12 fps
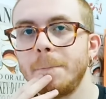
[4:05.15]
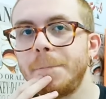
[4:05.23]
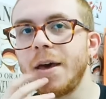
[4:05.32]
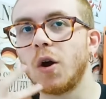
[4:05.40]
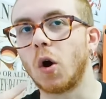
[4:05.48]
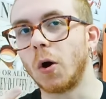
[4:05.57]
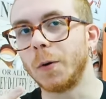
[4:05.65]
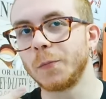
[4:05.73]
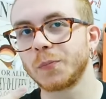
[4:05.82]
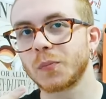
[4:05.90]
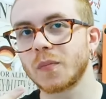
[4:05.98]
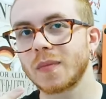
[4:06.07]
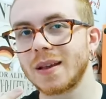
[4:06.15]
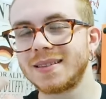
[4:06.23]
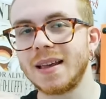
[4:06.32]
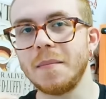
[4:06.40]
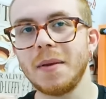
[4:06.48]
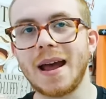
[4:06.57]
Però
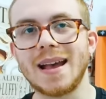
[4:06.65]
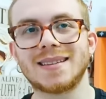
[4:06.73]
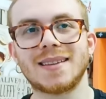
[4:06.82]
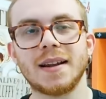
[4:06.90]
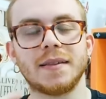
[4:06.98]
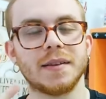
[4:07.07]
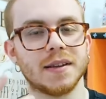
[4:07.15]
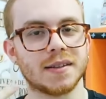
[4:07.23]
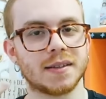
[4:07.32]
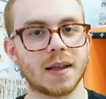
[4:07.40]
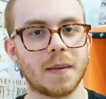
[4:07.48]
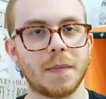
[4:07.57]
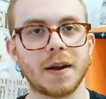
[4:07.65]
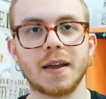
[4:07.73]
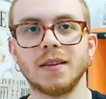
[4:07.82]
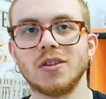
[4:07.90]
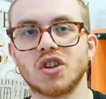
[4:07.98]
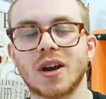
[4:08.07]
sembra essere triste
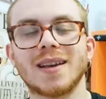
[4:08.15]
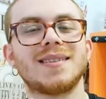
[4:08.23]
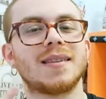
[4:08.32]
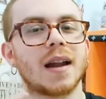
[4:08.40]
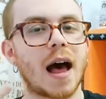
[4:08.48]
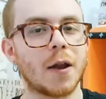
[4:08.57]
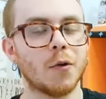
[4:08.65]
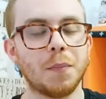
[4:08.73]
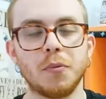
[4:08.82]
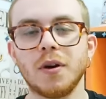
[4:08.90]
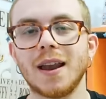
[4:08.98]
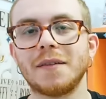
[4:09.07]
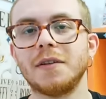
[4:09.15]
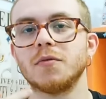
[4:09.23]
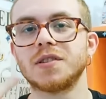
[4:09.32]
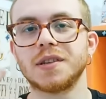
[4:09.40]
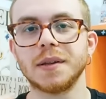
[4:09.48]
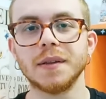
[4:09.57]
perché dice che è strano, eppure l'avevo
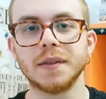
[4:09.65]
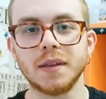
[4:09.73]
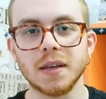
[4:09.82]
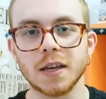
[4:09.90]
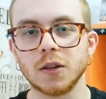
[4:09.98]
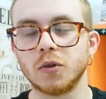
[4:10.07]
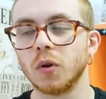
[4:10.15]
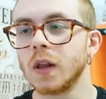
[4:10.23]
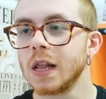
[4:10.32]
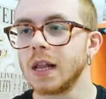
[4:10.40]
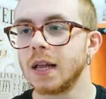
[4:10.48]
sentito,